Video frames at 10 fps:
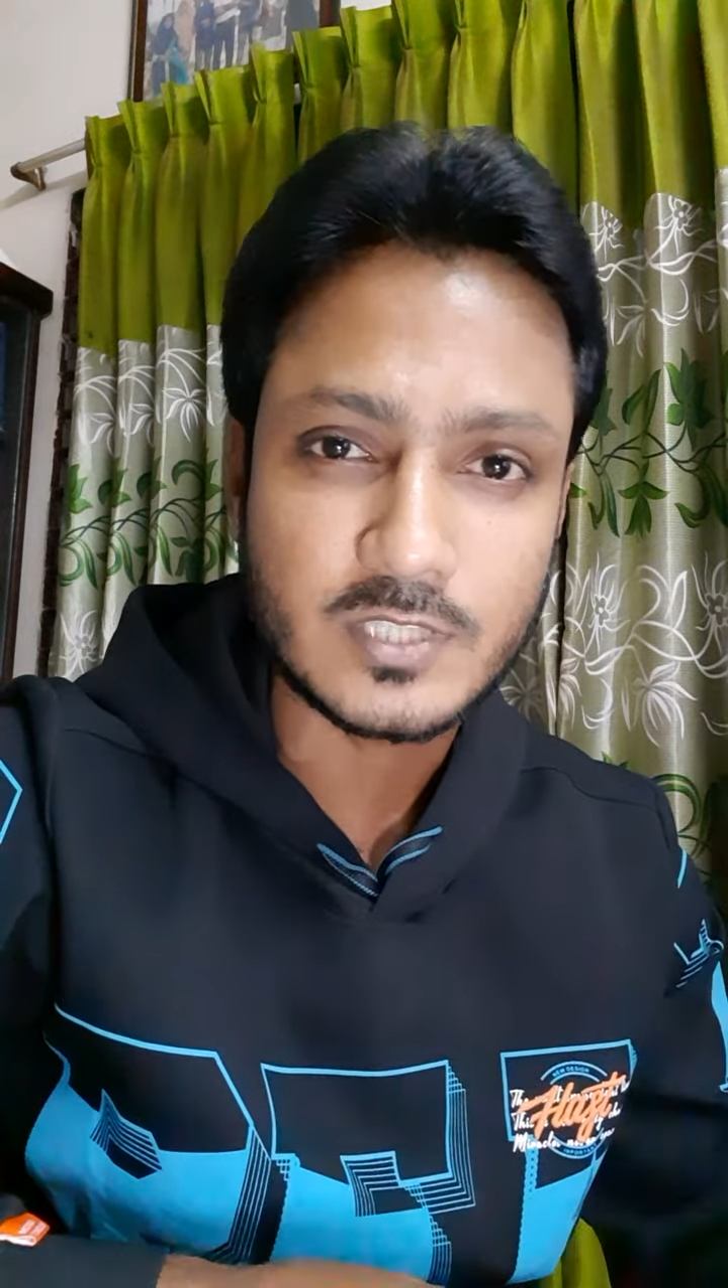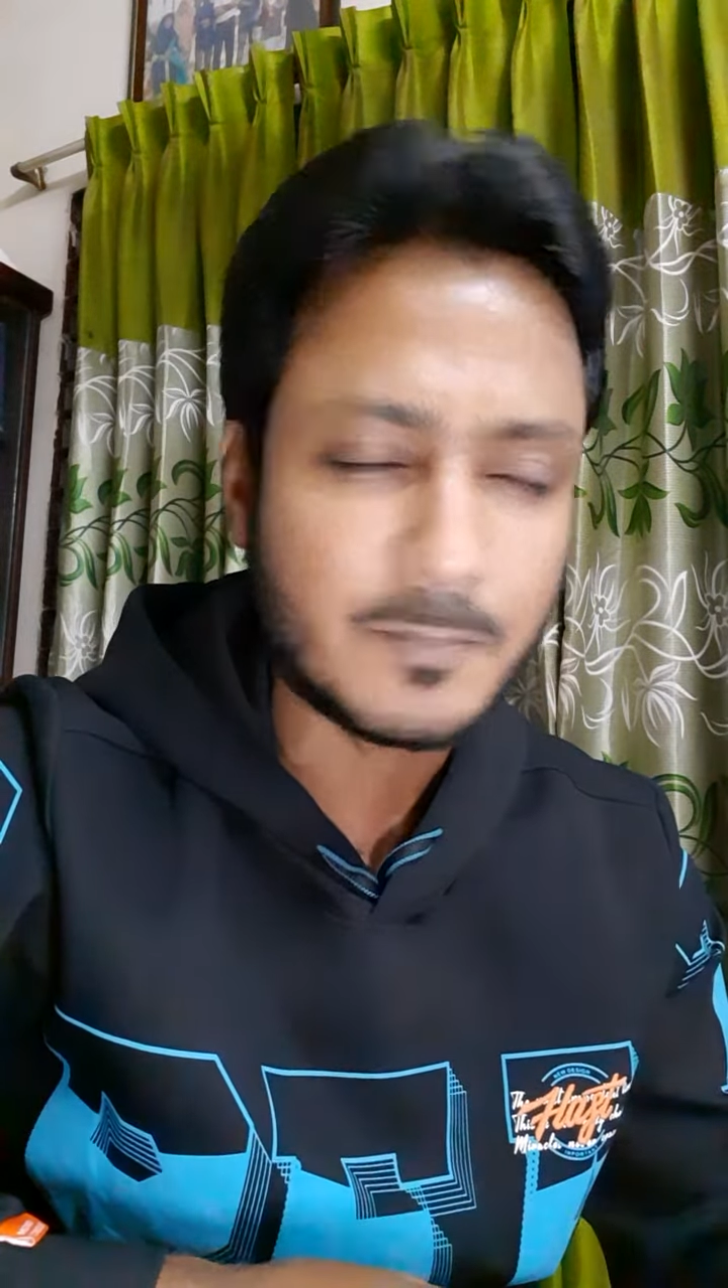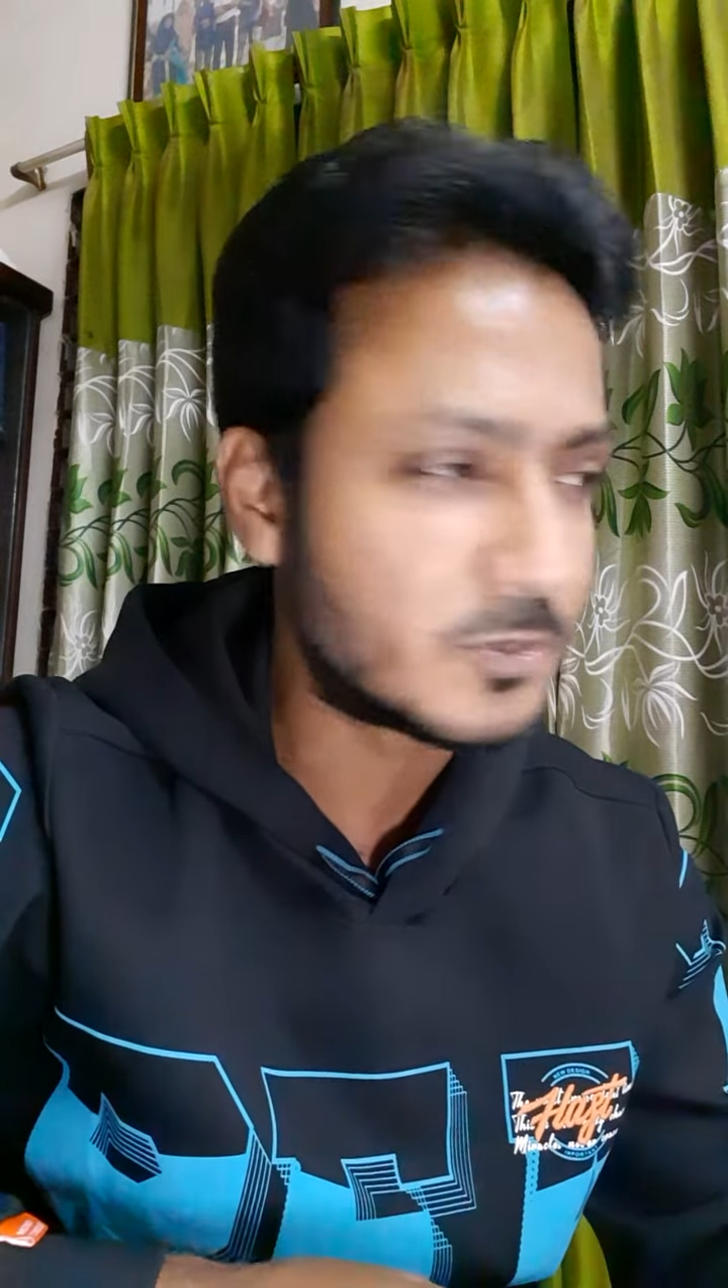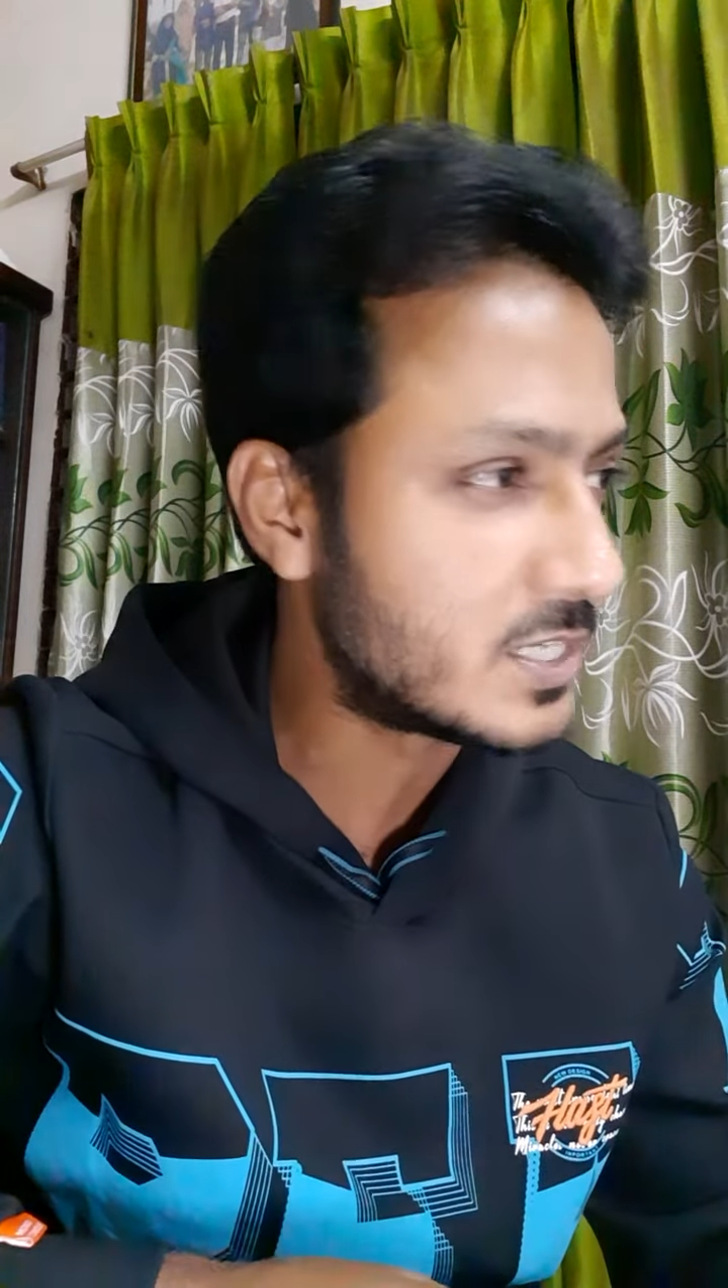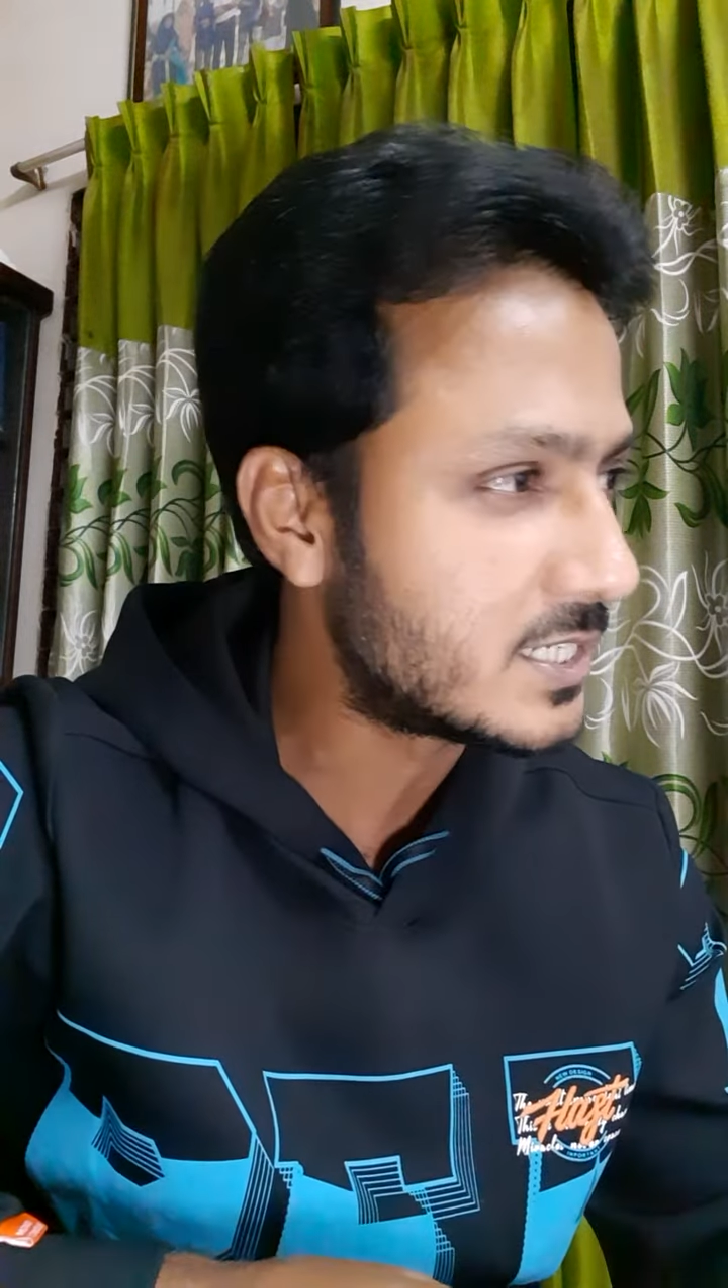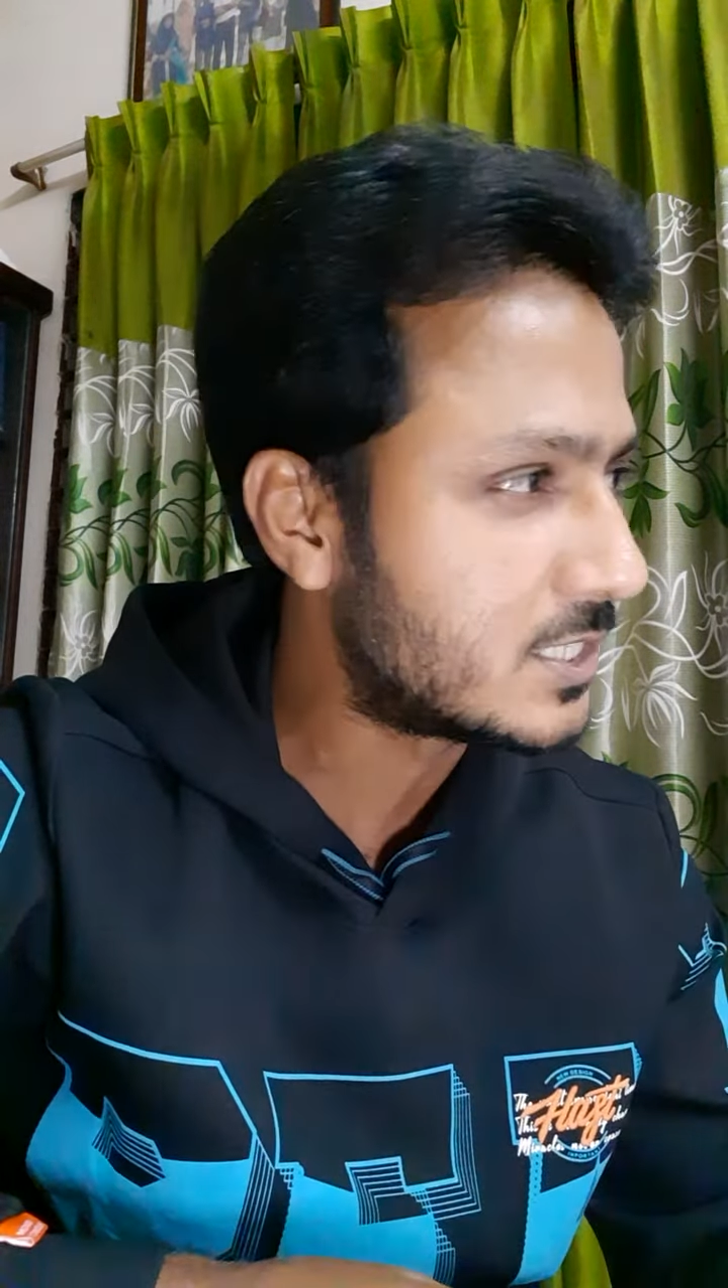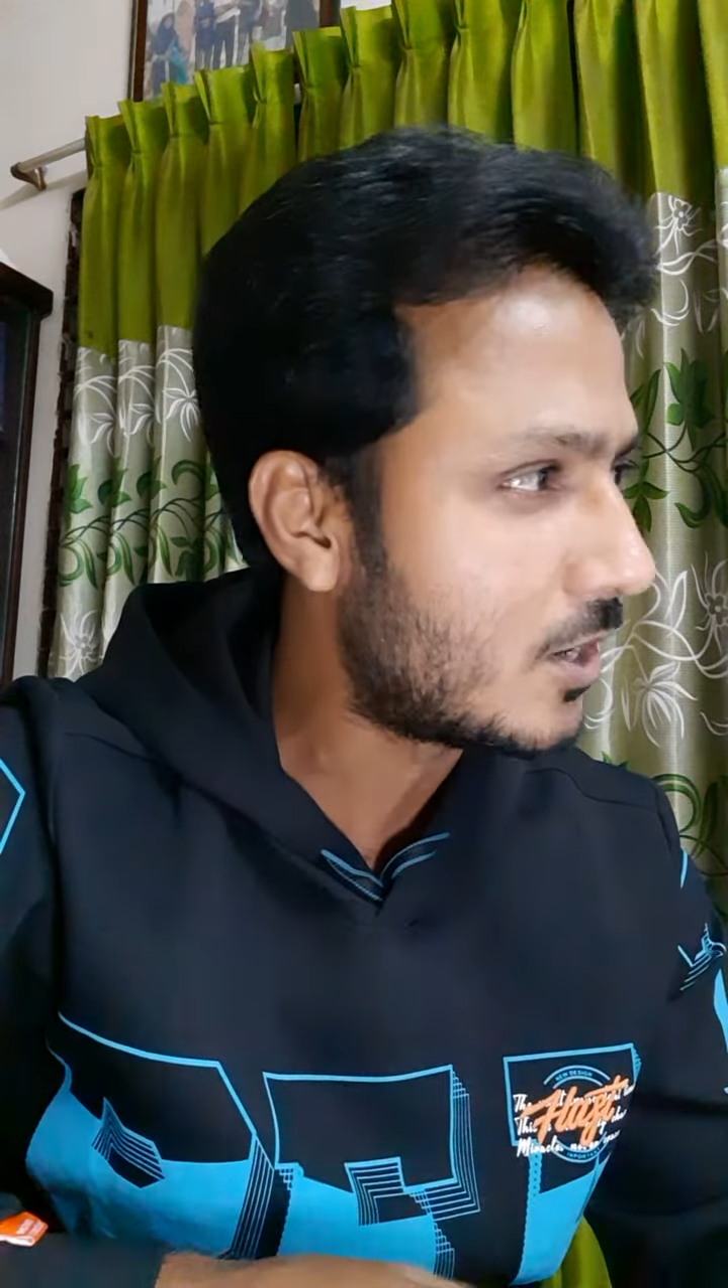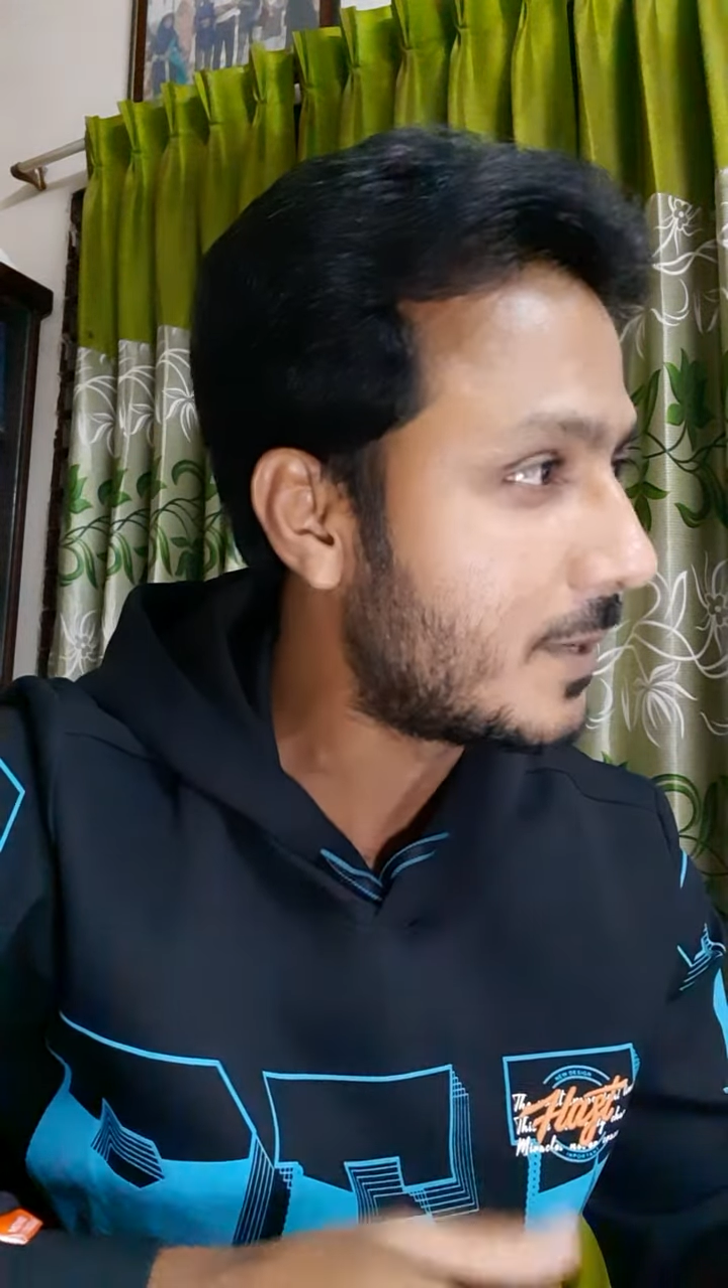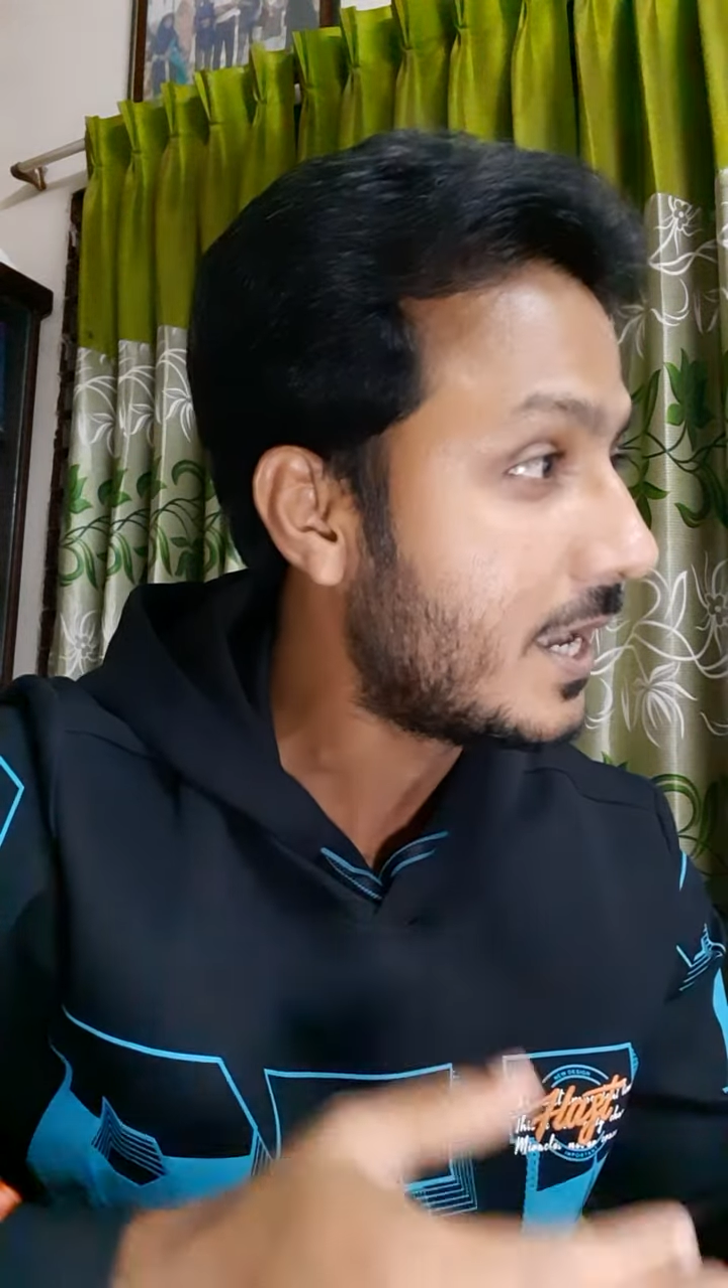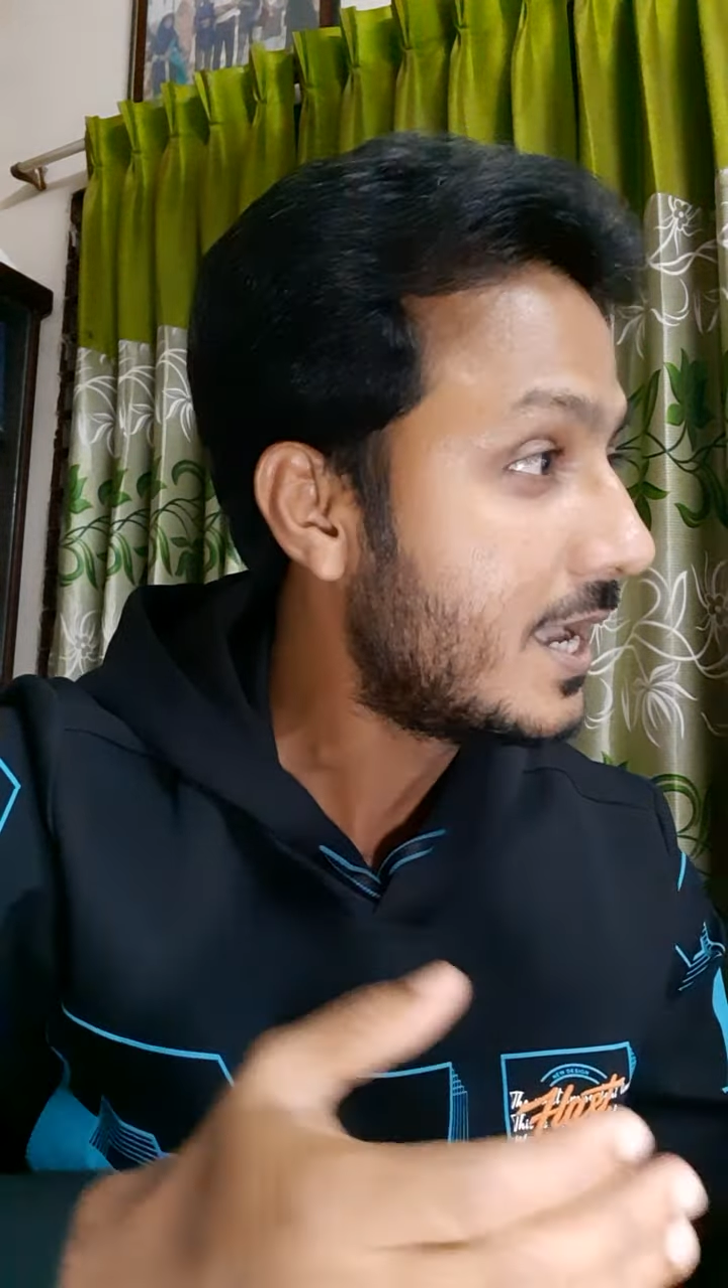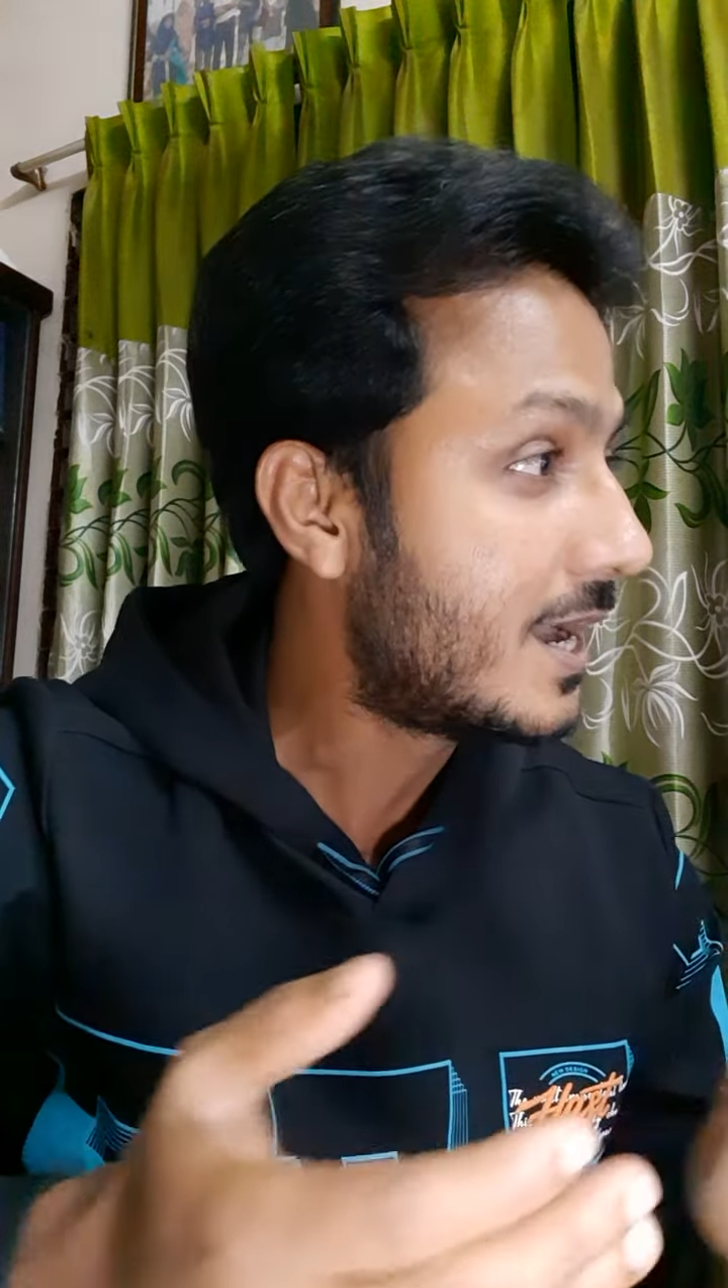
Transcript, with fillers: দাপটে যেতে হবে